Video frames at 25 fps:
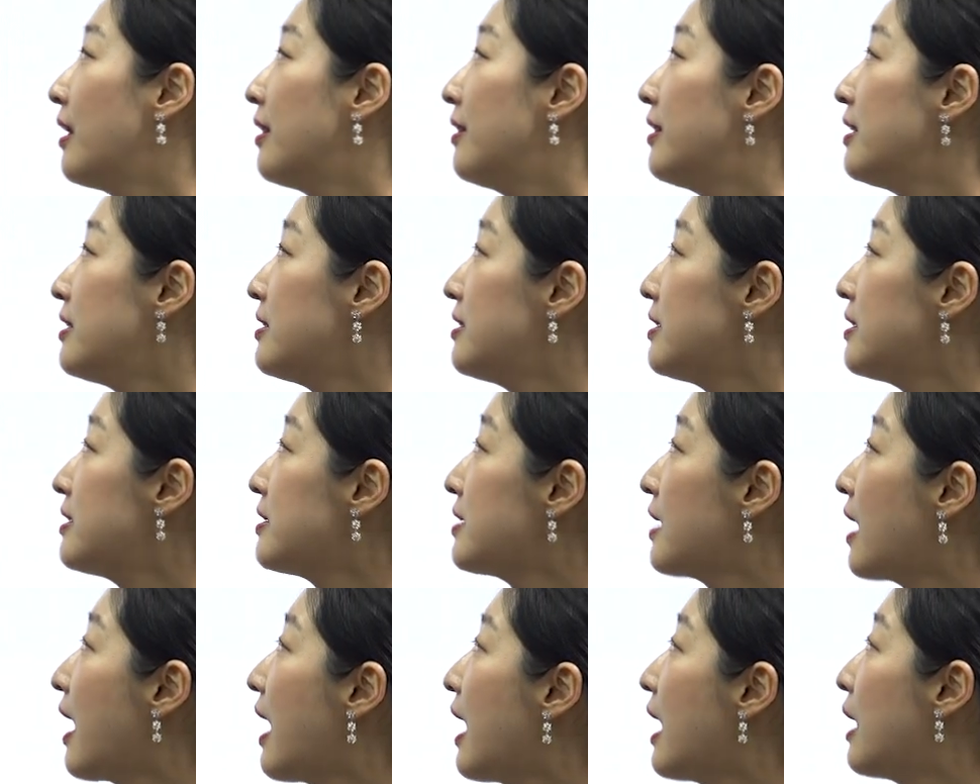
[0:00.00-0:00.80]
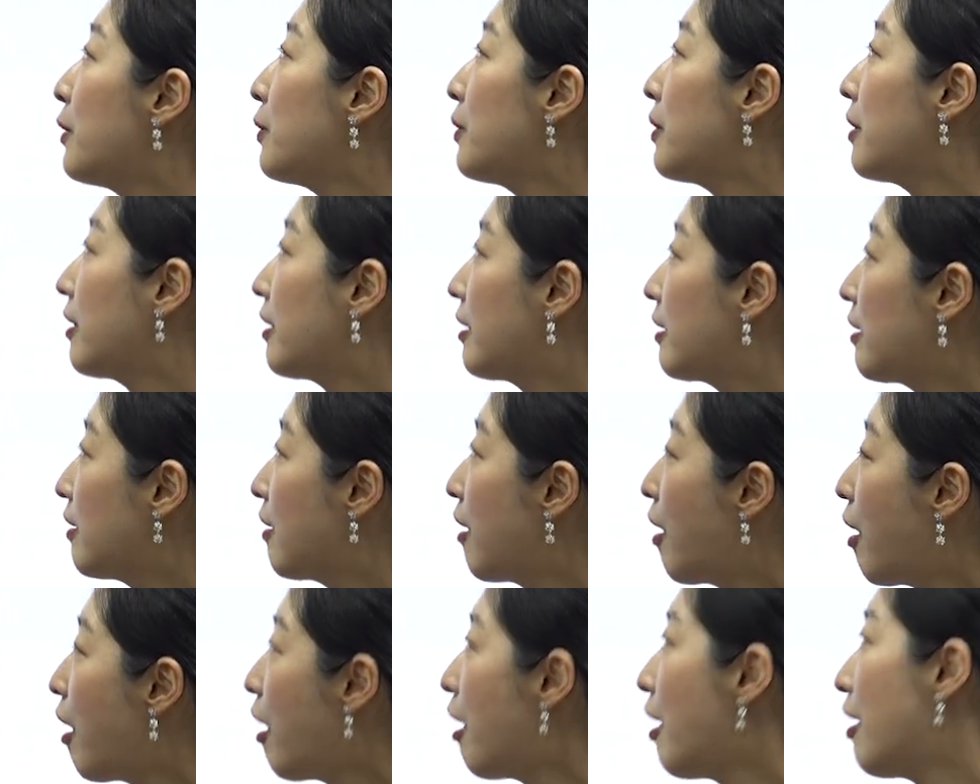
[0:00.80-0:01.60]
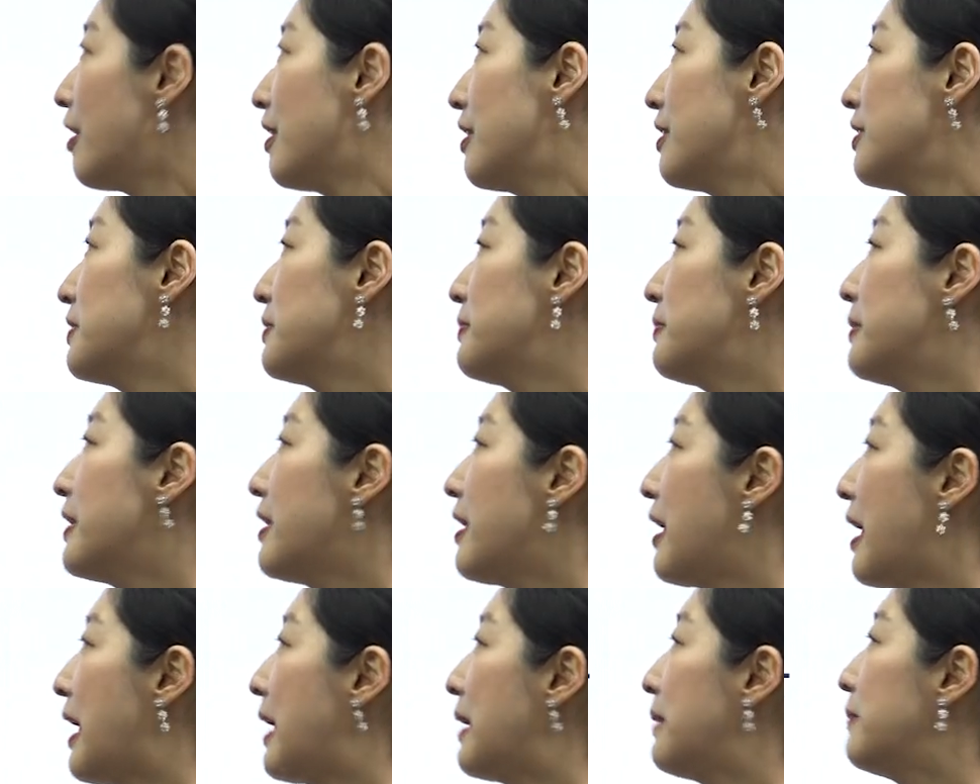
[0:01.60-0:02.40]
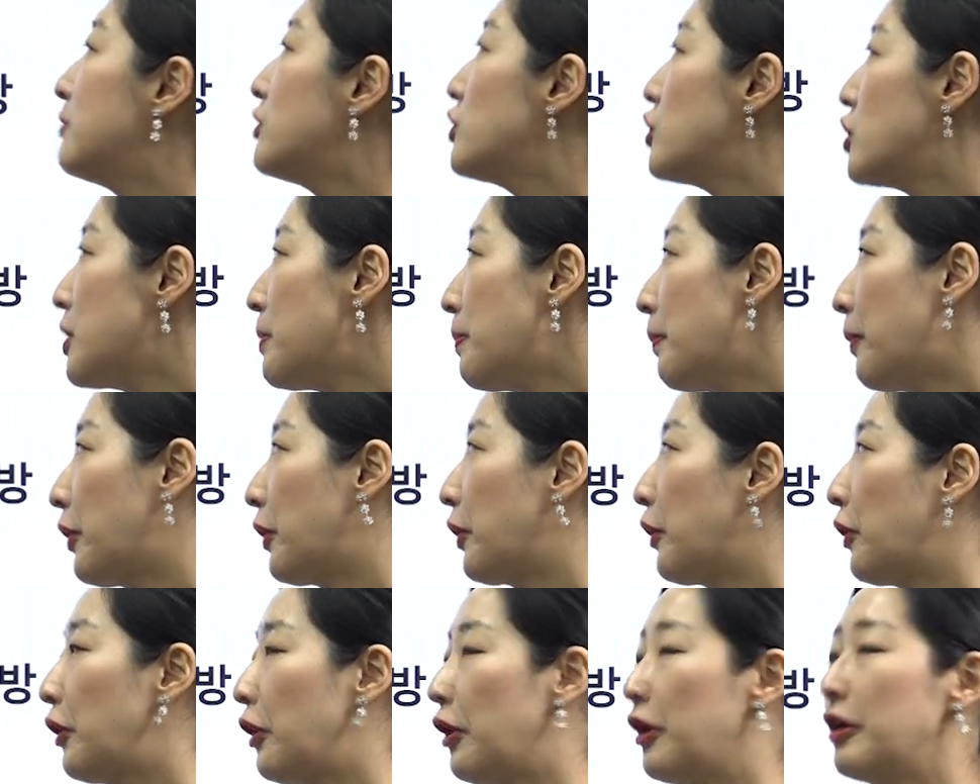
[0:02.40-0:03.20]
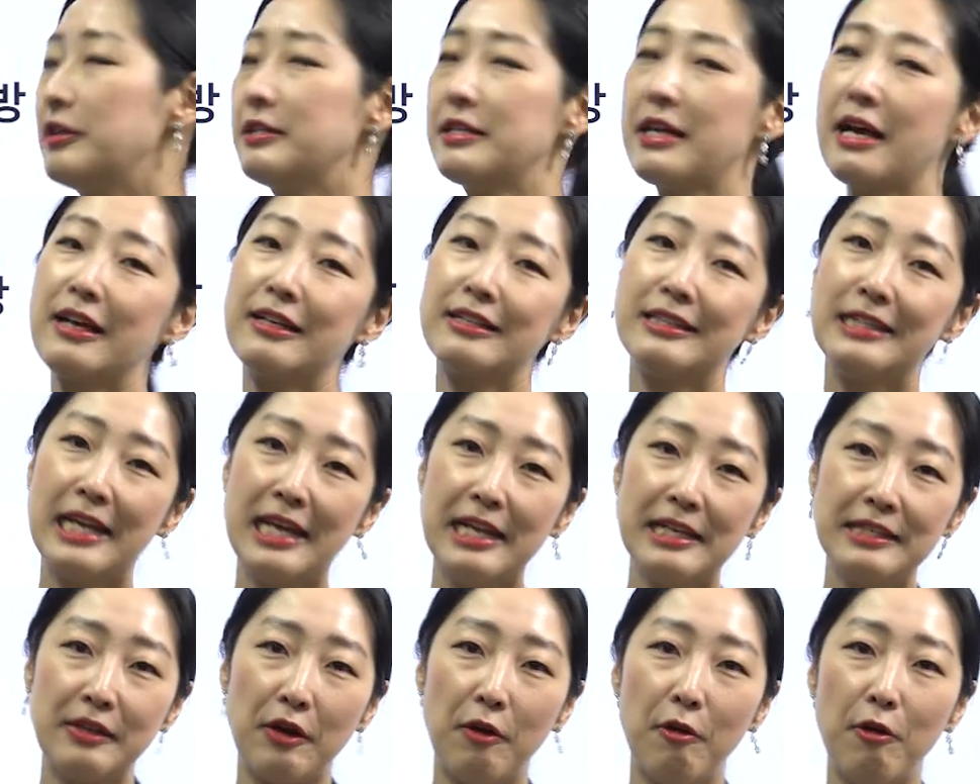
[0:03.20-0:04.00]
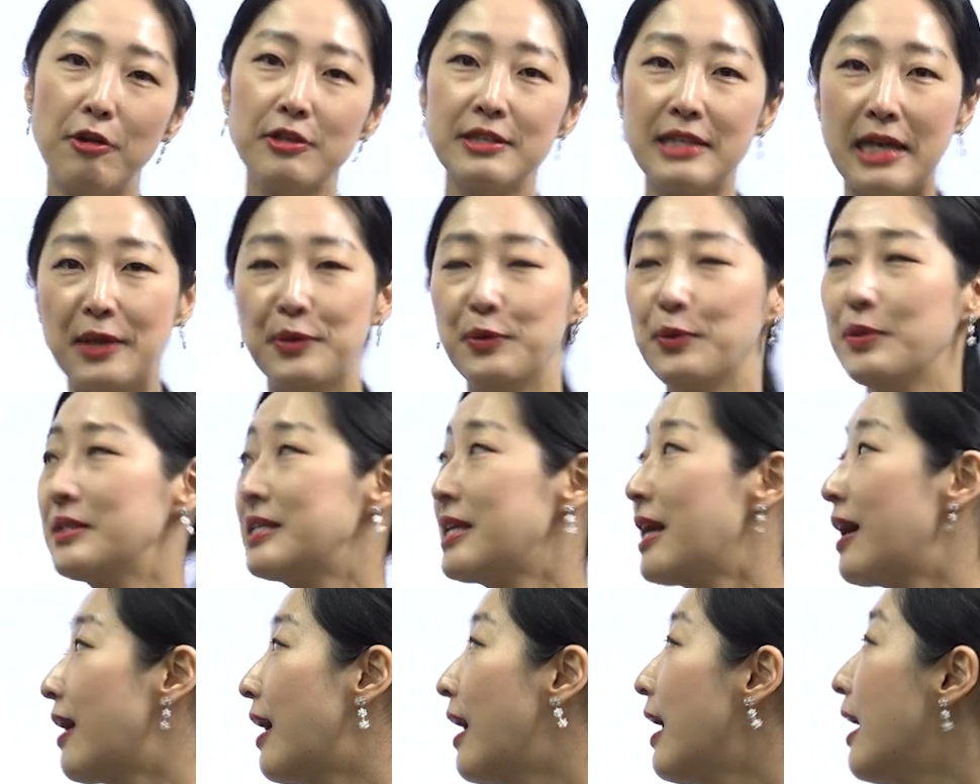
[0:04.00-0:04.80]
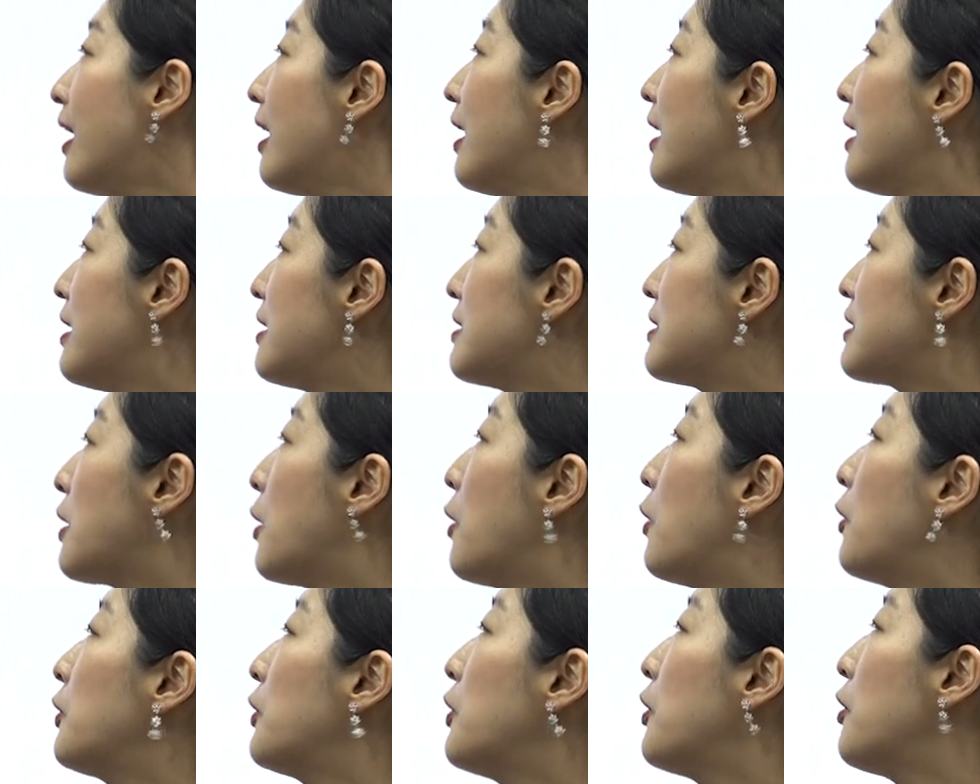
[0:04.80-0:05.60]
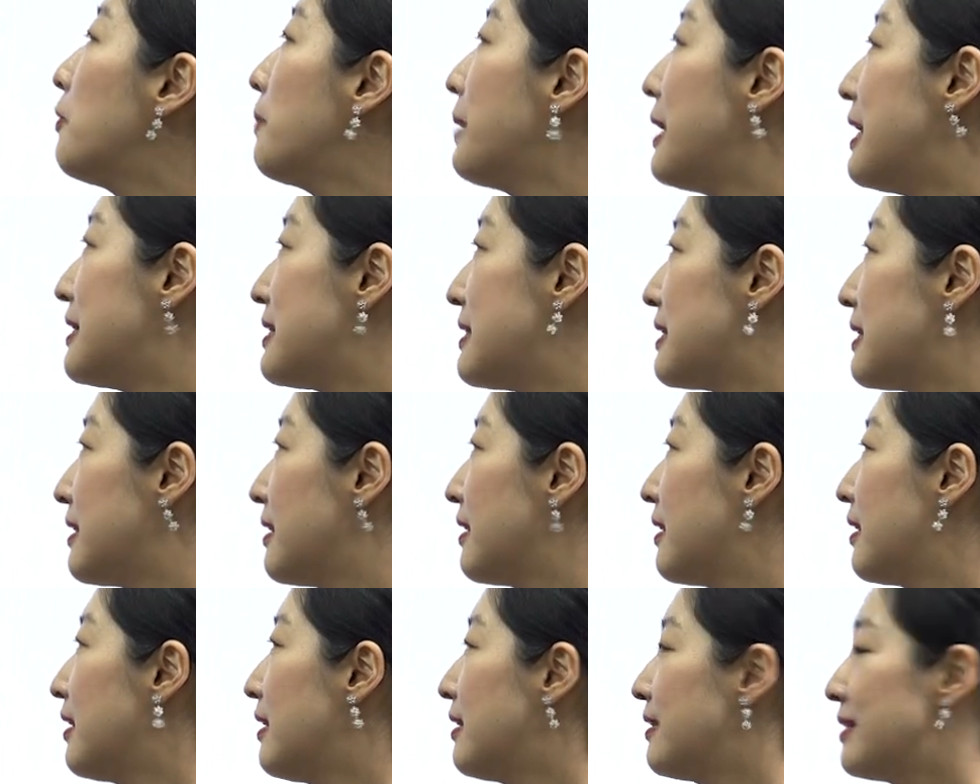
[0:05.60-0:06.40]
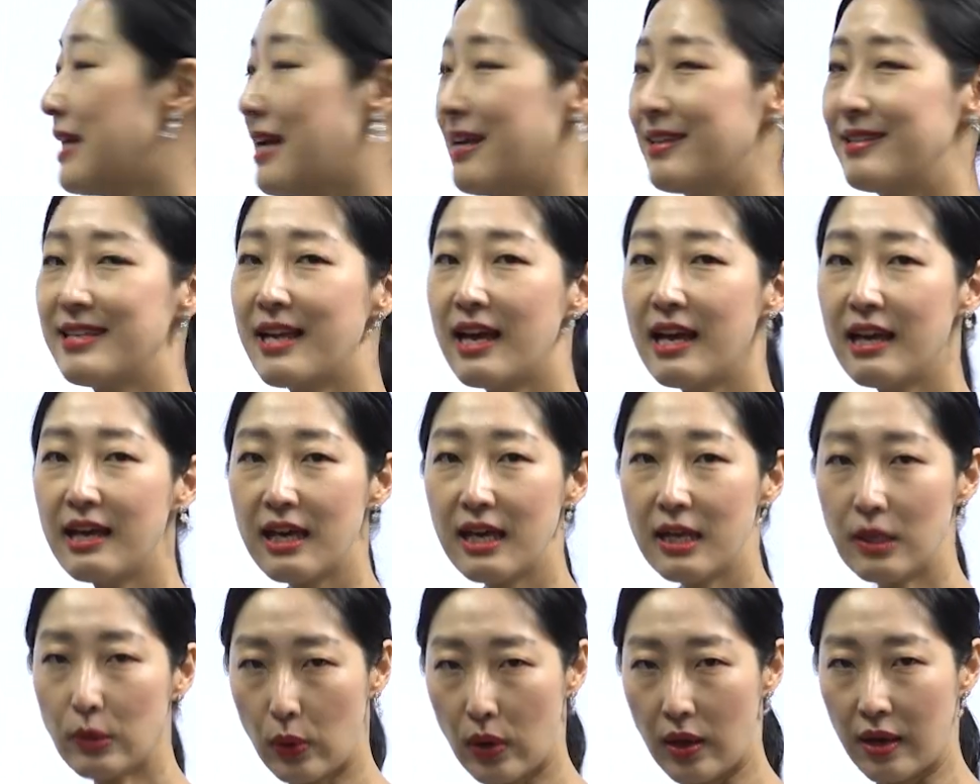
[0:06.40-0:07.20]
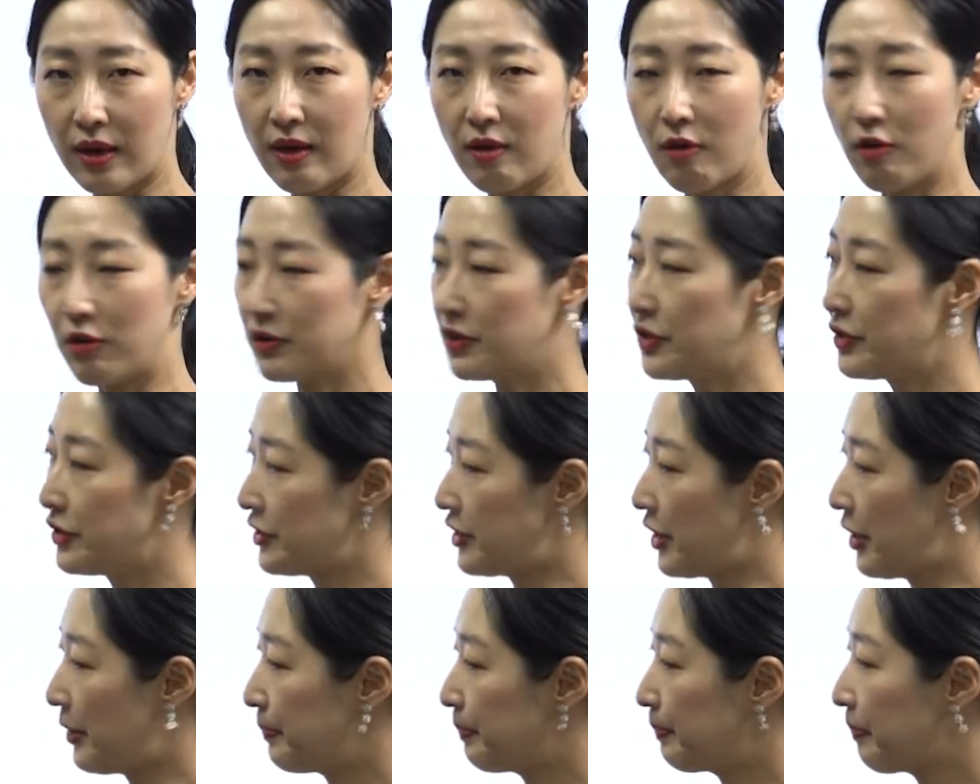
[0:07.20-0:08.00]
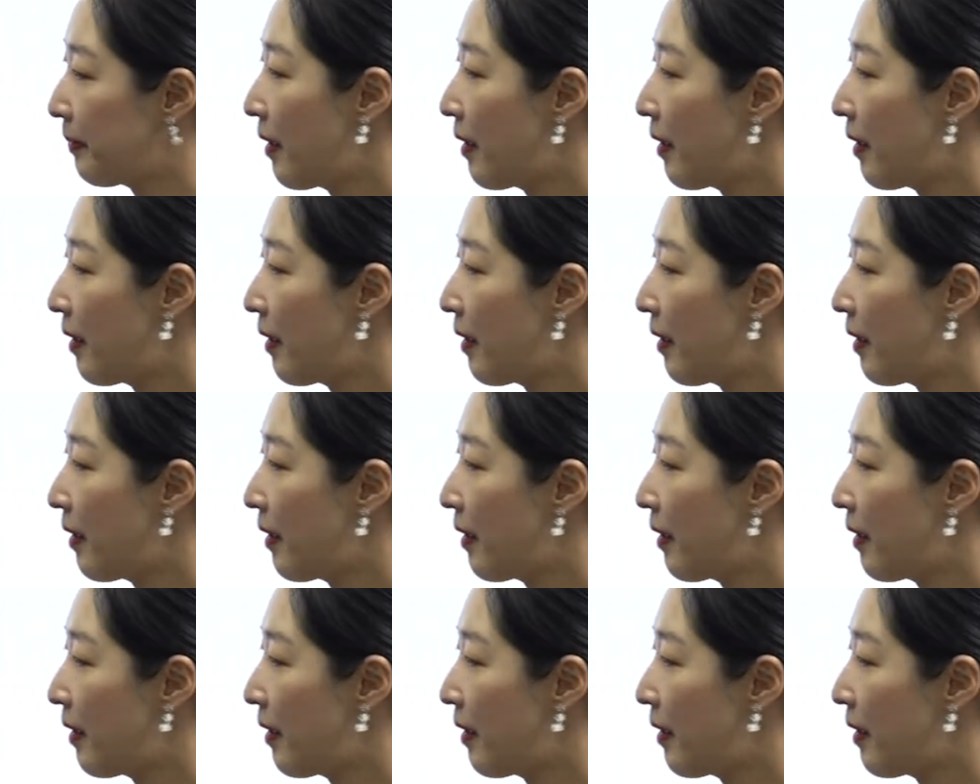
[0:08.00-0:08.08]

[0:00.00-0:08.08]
This is how cars became cheaper. 자 그래서 자동차가 저렴해진, 자 싸게 된 것이죠.